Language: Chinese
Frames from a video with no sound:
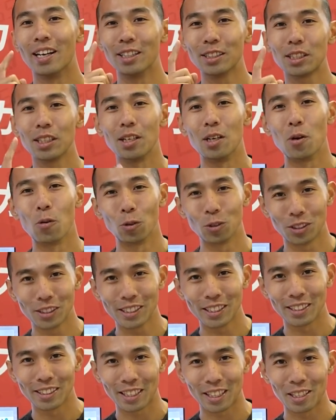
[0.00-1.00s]
而且我今
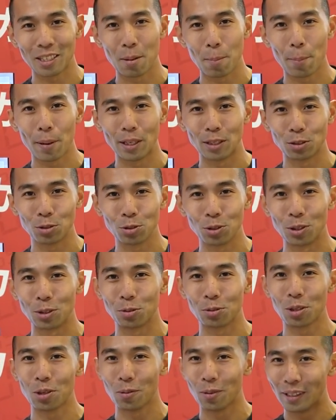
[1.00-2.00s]
年担任配速员，
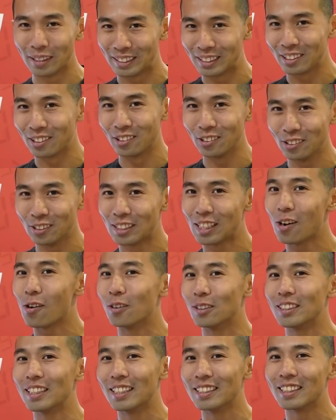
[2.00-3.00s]
所以我已经有预测
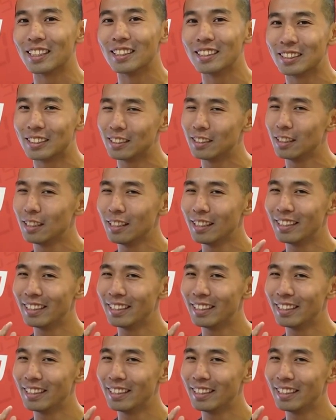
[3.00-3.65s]
我自己的成绩，